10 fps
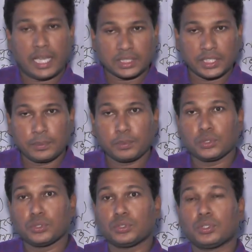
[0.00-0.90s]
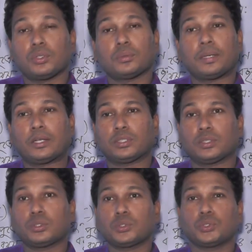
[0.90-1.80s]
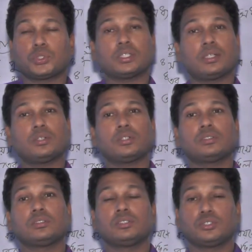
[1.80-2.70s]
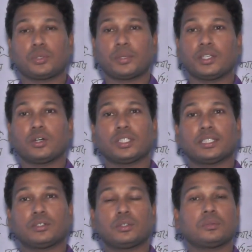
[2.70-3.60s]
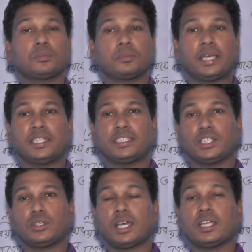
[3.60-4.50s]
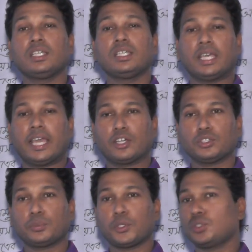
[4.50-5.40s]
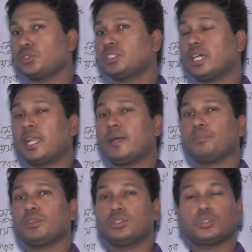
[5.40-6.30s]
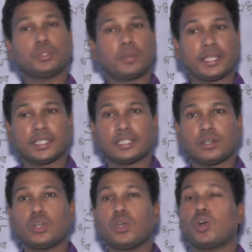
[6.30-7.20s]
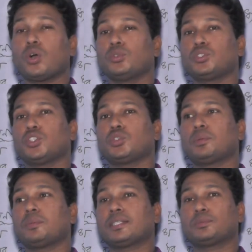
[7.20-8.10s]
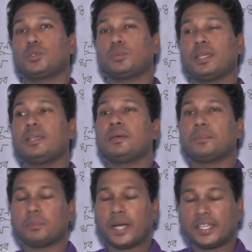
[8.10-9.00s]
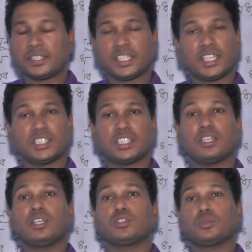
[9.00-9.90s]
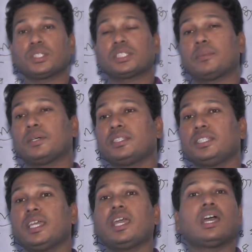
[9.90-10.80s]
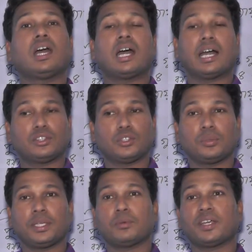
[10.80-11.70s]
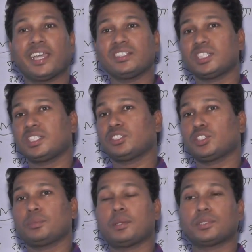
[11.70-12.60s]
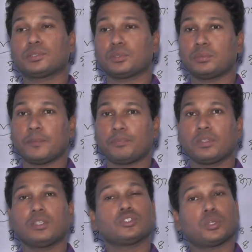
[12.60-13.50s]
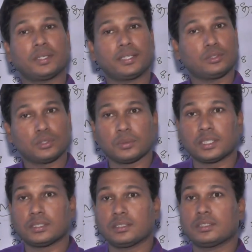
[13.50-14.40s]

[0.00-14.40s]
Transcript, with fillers: আজকে এই পর্যন্ত ভালো থাকো সুস্থ থাকো সবাই ঘরে থাকো বাইরে যেও না একান্ত প্রয়োজন ছাড়া যদি বাইরে যাও অবশ্যই তোমরা মাস্ক পরবে বাইরে থেকে এসে তোমরা সাবান দিয়ে হাত ধোবে এবং হ্যান্ড স্যানিটাইজেশন ব্যবহার করবে সবাইকে ধন্যবাদ